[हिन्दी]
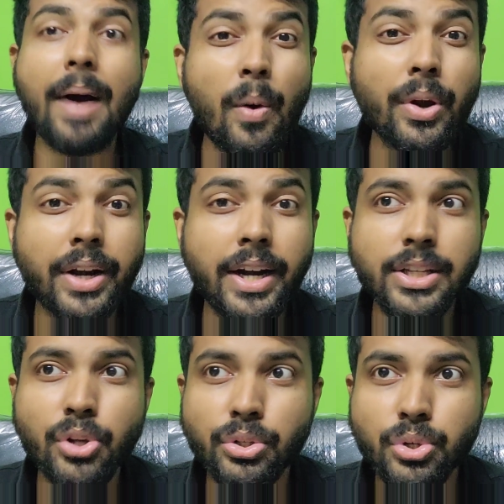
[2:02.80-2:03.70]
पावर
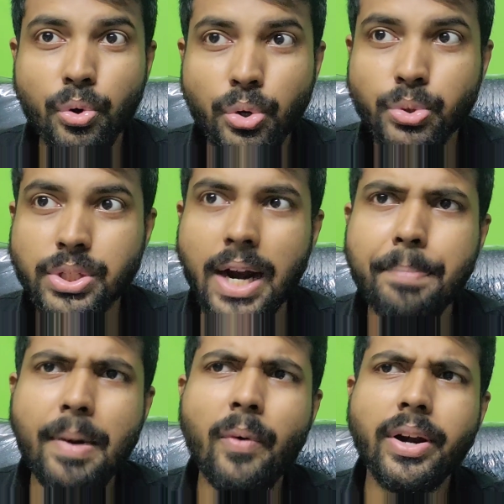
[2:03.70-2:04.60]
ग्रिड इज ऑल्सो गोइंग टू
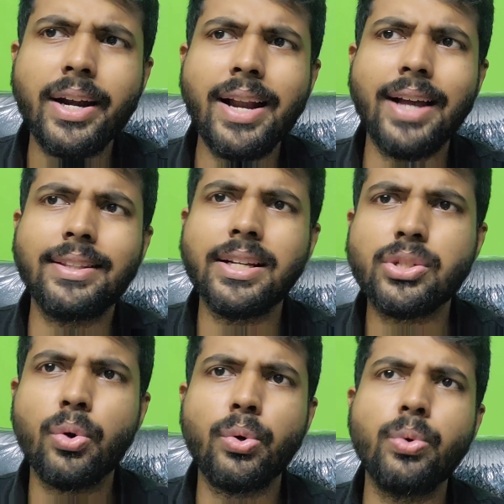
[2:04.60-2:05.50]
स्टार्ट पावर ग्रिड आई थिंक
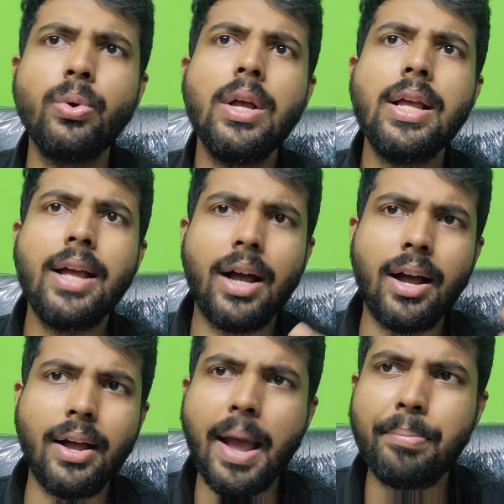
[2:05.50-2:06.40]
इज गोइंग टू
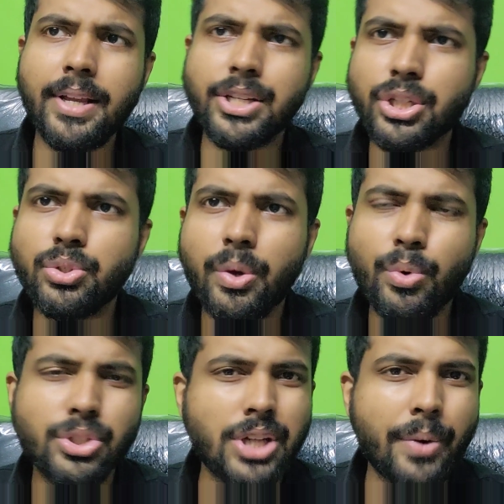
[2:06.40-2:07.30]
एप्लीकेशन जो है
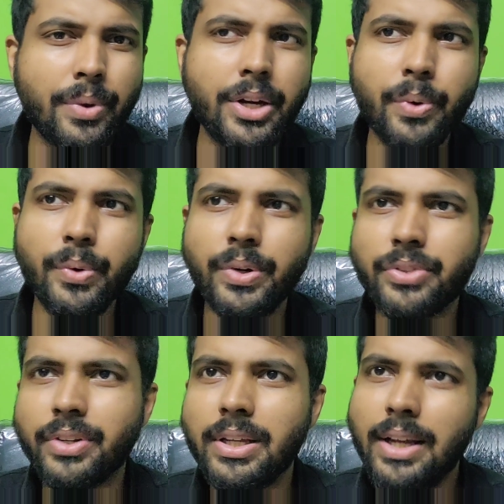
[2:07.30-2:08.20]
वो जनवरी
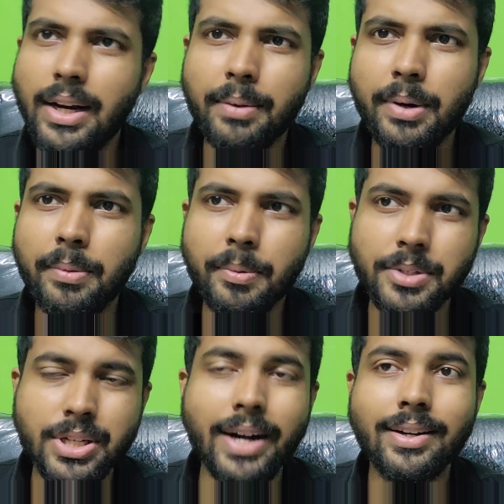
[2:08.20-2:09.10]
2023 लेवल लेवल
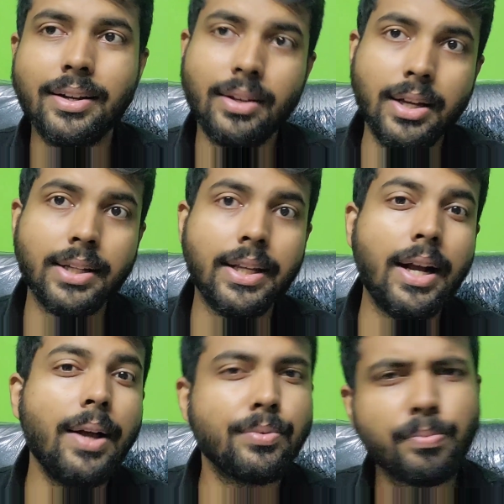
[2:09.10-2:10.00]
में स्टार्ट कर
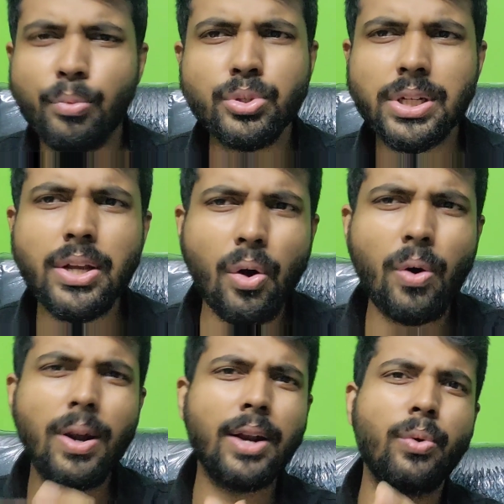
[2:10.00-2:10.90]
देगा मोस्टली
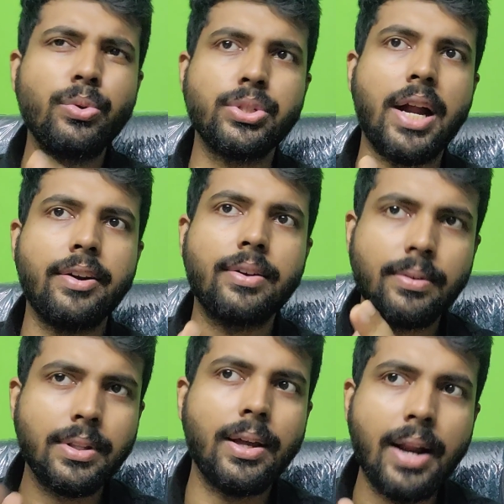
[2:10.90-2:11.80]
ऑल आर गोइंग टू
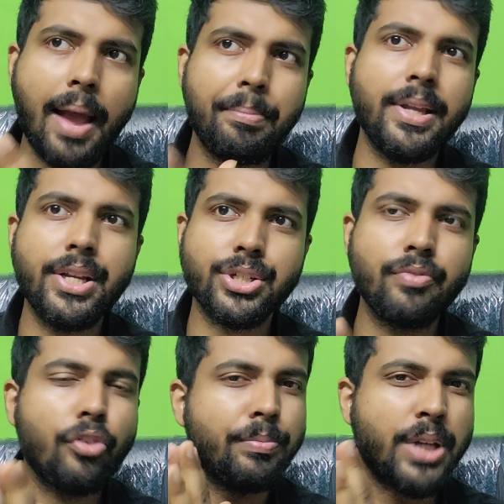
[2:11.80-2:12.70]
स्टार्ट देयर
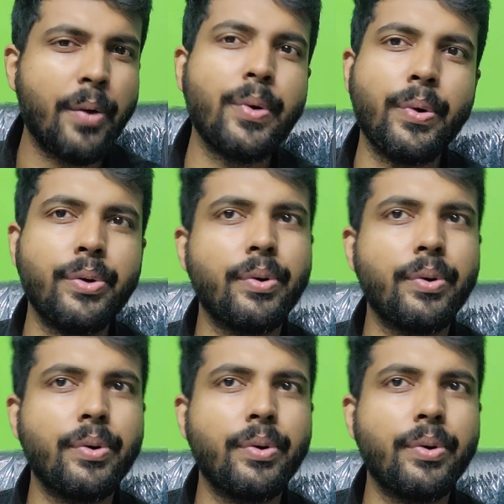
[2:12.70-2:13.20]
एप्लीकेशन फ्रॉम जनवरी